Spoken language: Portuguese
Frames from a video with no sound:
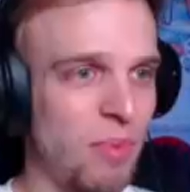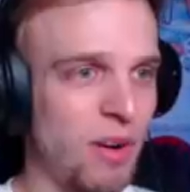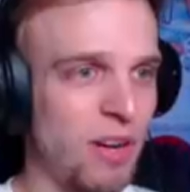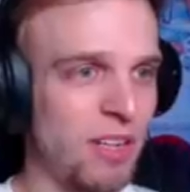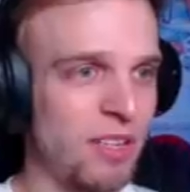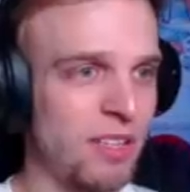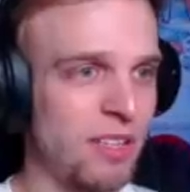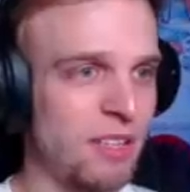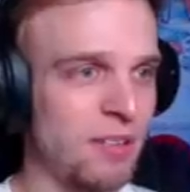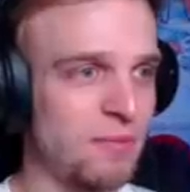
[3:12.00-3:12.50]
Abre a
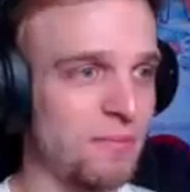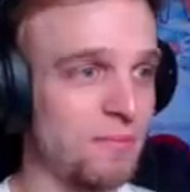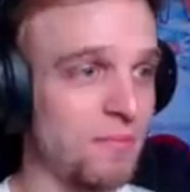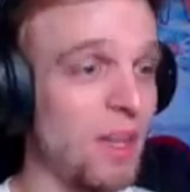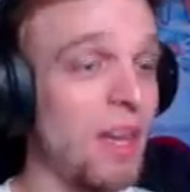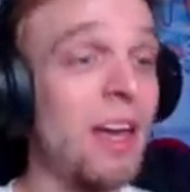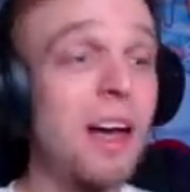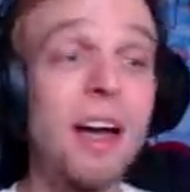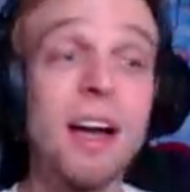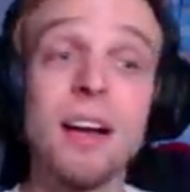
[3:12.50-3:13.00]
porta.
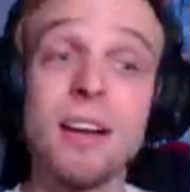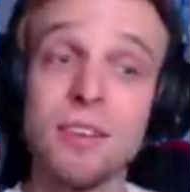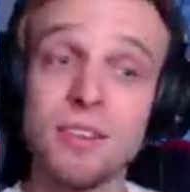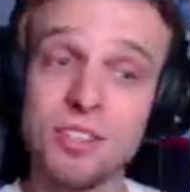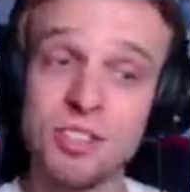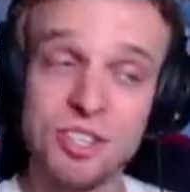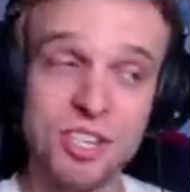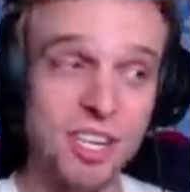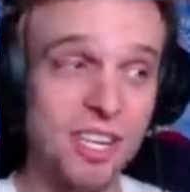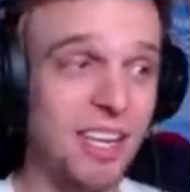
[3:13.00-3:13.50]

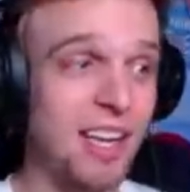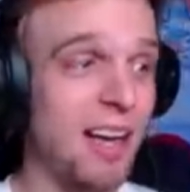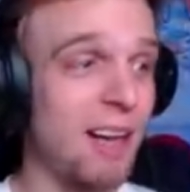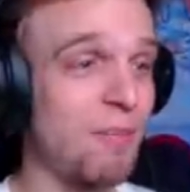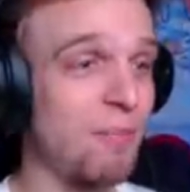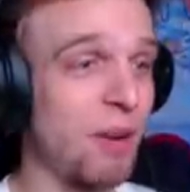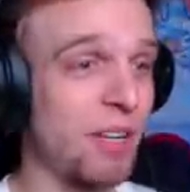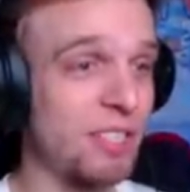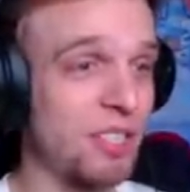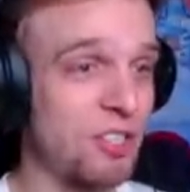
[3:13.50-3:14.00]

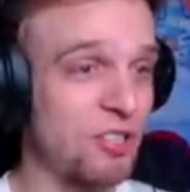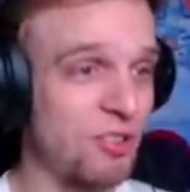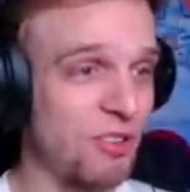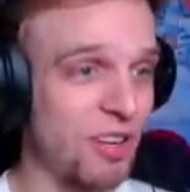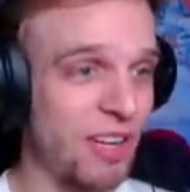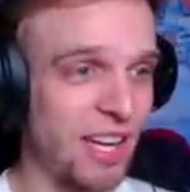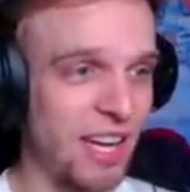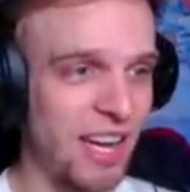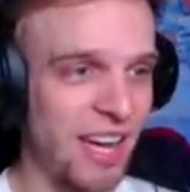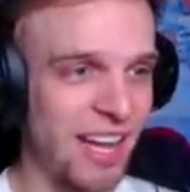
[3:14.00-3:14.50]
Chique, a porta
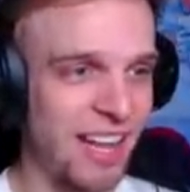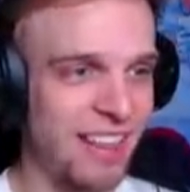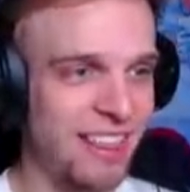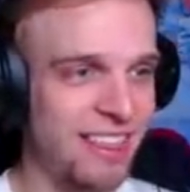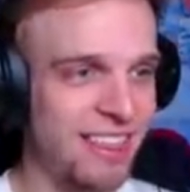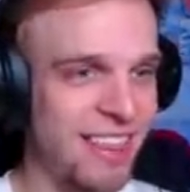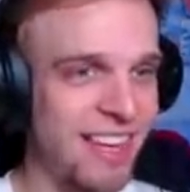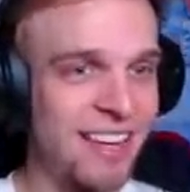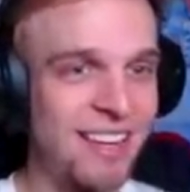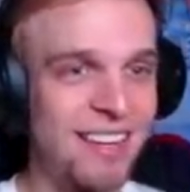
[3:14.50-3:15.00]
de correr.
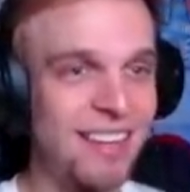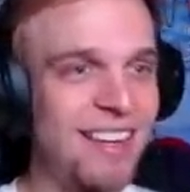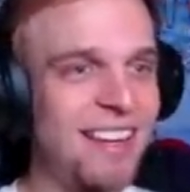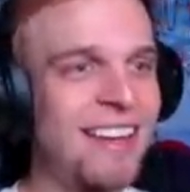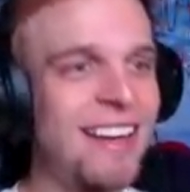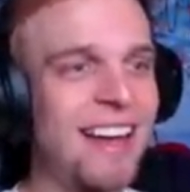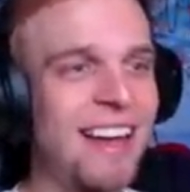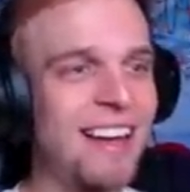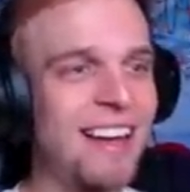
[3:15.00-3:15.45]
Eita!